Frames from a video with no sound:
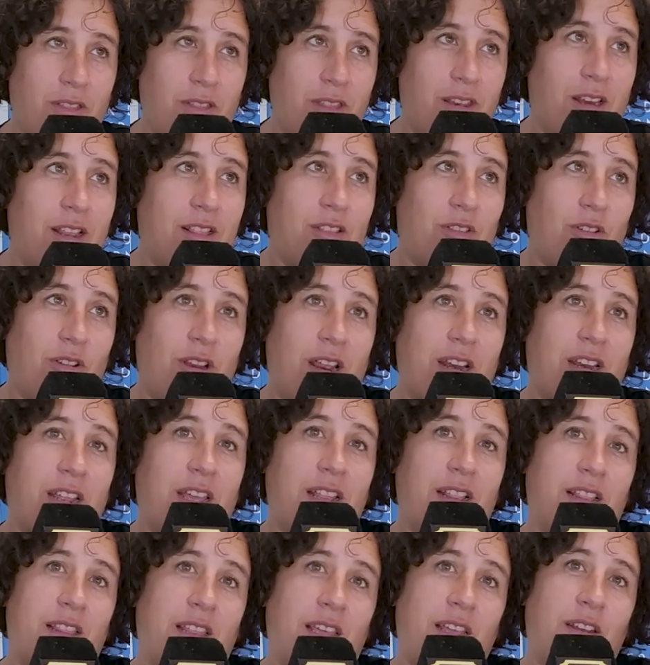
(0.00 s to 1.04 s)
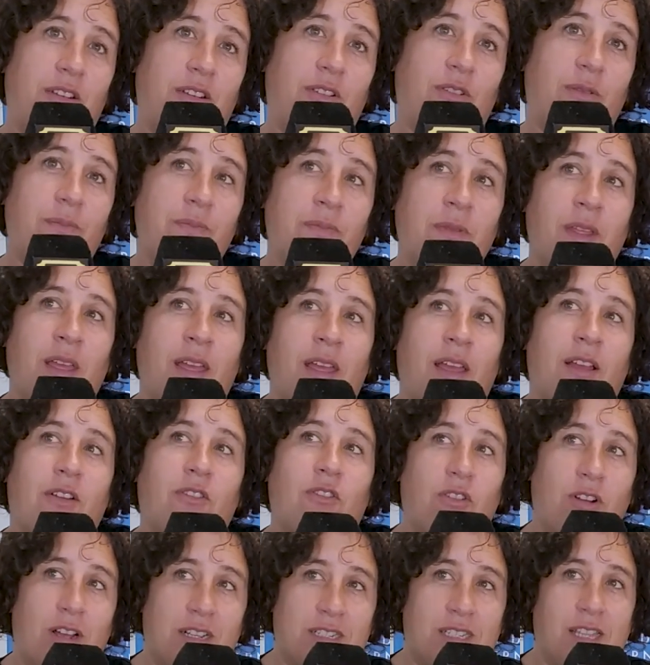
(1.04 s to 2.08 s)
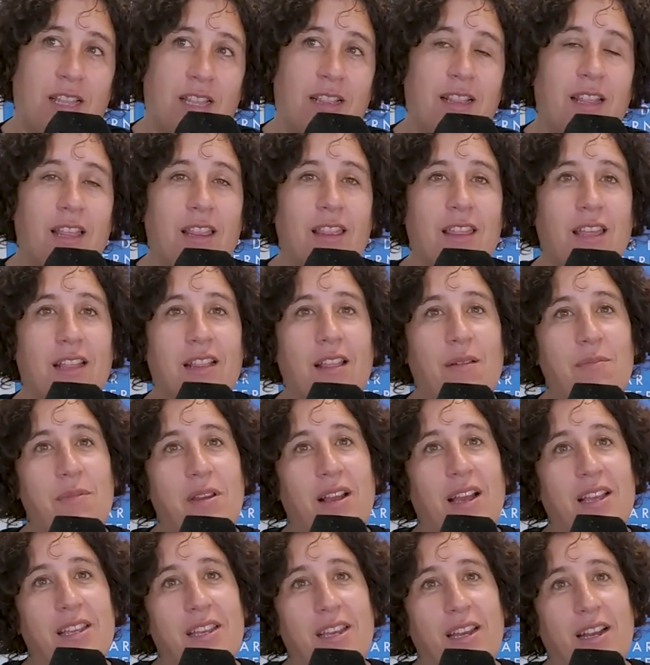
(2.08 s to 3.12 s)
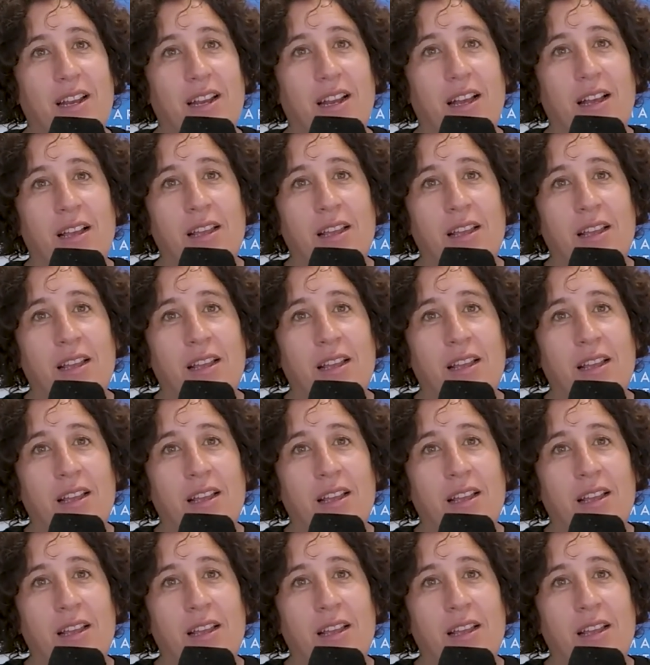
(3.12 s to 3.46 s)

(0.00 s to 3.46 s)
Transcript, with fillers: director argentino con ascendencia también gallega.